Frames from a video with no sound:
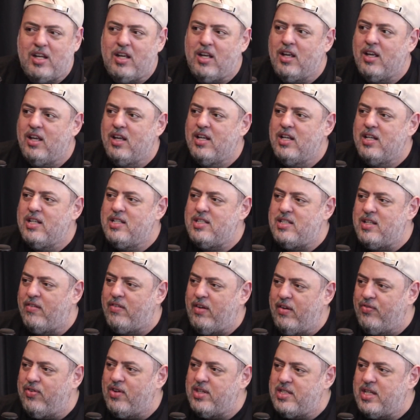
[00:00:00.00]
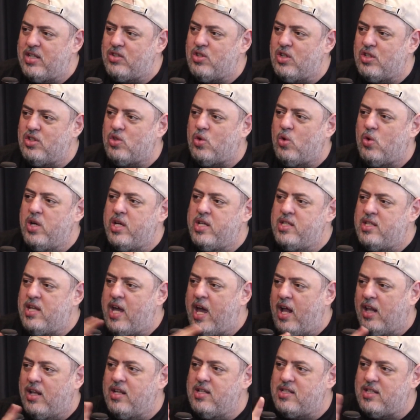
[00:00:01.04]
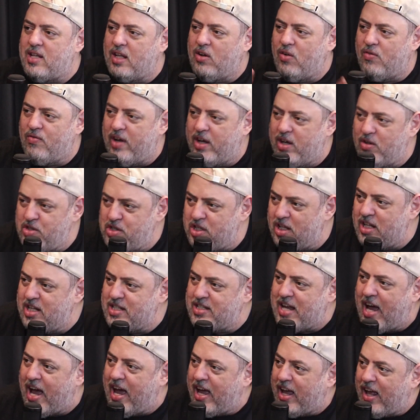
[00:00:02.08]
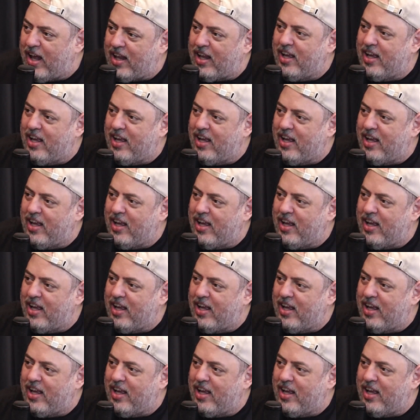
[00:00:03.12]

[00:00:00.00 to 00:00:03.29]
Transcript: Ele tem que aprender. Você vai fazer suas coisas. Ela, você não vai utilizar ela.